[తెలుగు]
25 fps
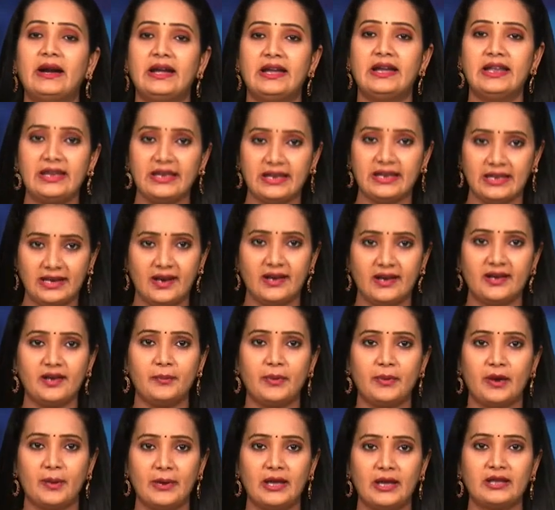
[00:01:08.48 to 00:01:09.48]
మళ్లీ
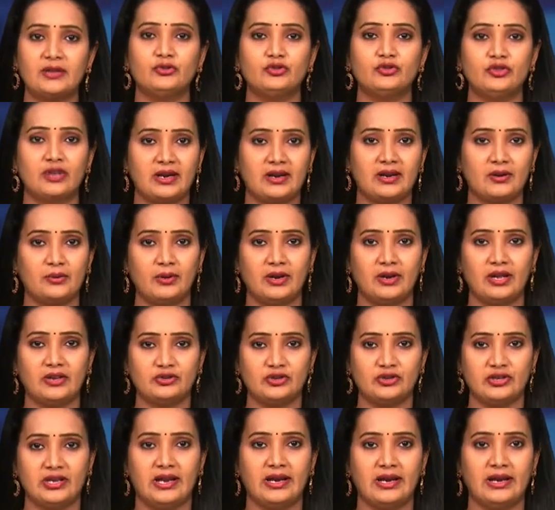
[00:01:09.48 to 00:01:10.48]
ఇలాంటి ప్రమాదం జరగకుండా
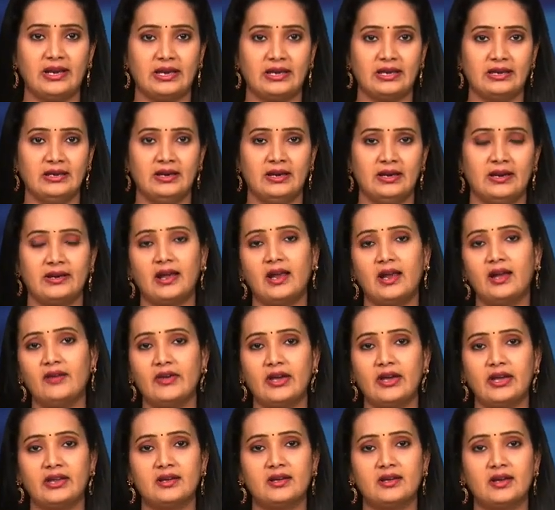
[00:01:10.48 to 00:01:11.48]
చేయాలని
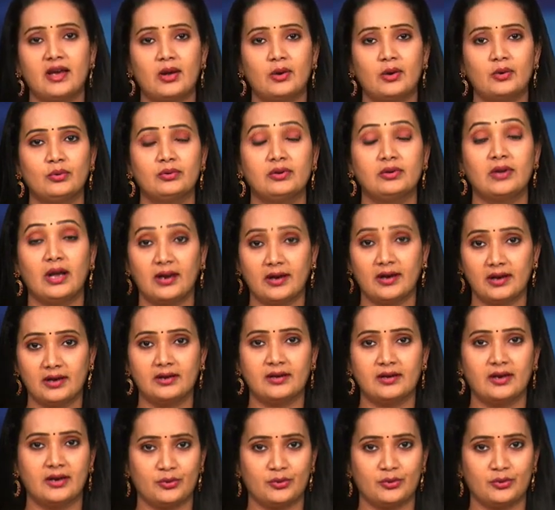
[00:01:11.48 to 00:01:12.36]
రైల్వే అధికారులు కంకణం